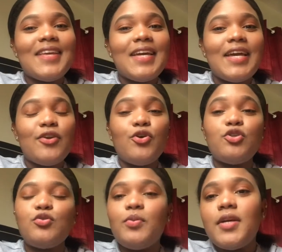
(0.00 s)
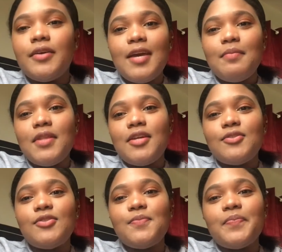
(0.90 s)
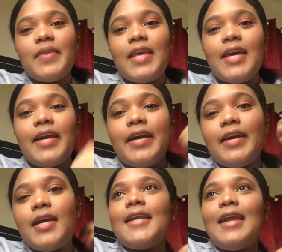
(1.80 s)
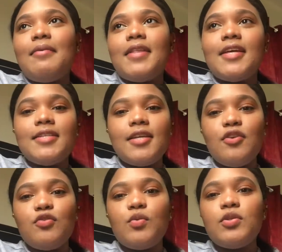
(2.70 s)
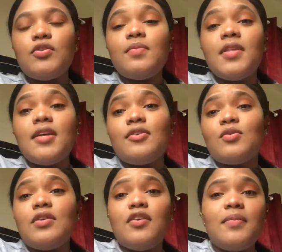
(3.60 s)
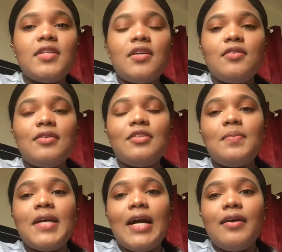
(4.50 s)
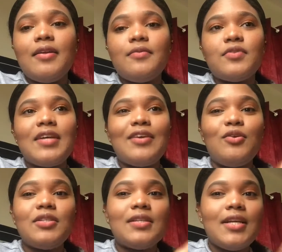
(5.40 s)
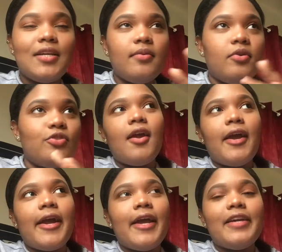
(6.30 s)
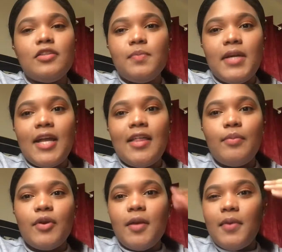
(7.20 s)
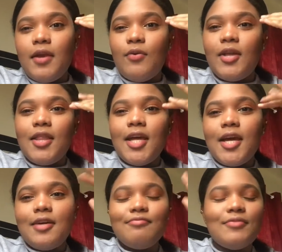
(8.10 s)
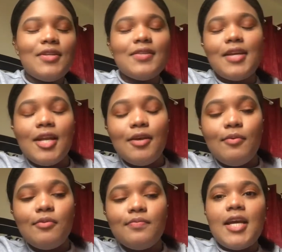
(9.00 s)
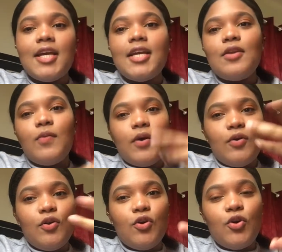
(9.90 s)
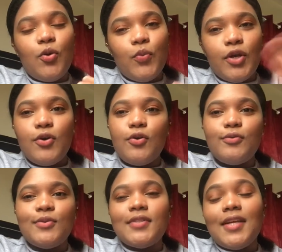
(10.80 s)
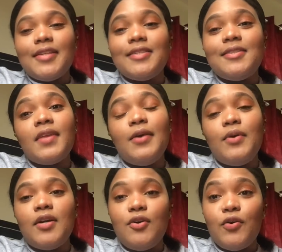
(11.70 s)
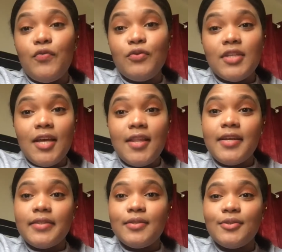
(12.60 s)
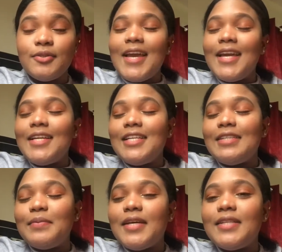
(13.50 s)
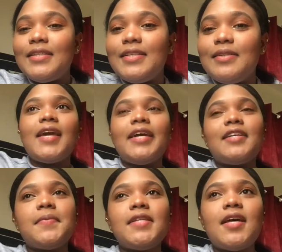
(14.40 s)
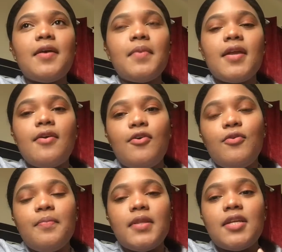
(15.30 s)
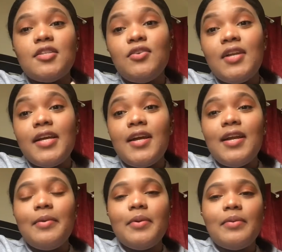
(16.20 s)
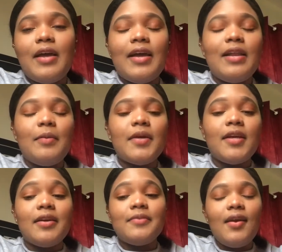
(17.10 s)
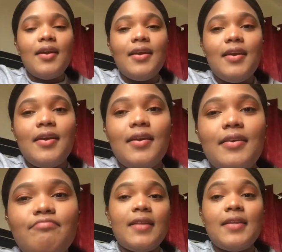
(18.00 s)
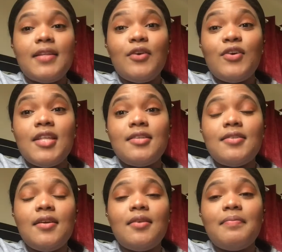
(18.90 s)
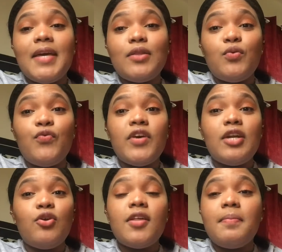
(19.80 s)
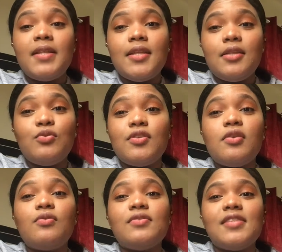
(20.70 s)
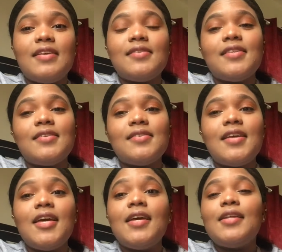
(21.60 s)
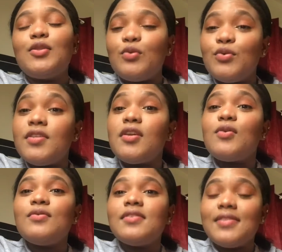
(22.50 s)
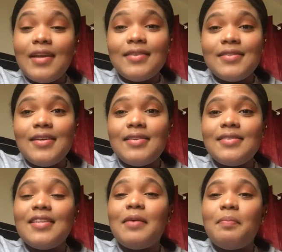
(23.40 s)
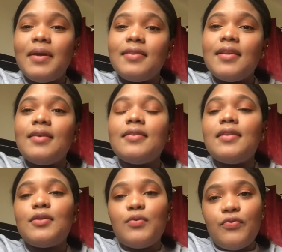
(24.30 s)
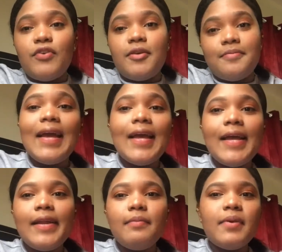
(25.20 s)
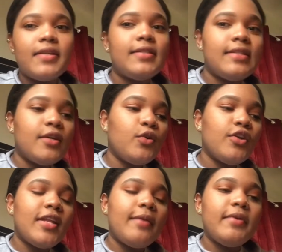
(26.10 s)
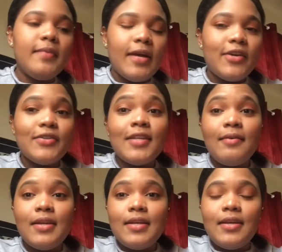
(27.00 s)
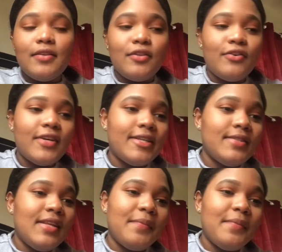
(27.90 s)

que yo subía en videos. Eh, la verdad es que yo subo esos videos cuando yo me siento inspirada. O sea, yo lo escribo eh, inspirada porque me llega una idea, lo escribo y luego lo comunico con ustedes. Y bueno, hoy fue un día de esos. Y les voy a decir, ese mensaje me llegó mientras yo leía la Biblia en la mañana. Y te tengo que decir que tu fe no depende de tus circunstancias. Tus circunstancias dependen de tu fe. El versículo de la Biblia que yo estaba leyendo es de